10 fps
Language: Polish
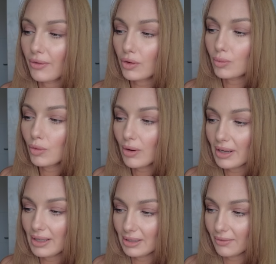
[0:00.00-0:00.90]

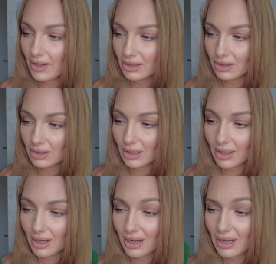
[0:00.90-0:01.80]
Formuła jest wręcz
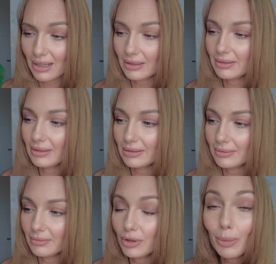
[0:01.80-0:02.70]
taka,
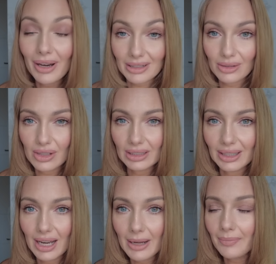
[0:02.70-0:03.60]
no bardzo
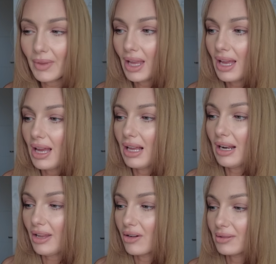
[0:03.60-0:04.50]
rzadka,
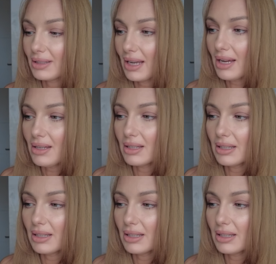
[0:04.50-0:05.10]
lejąca e,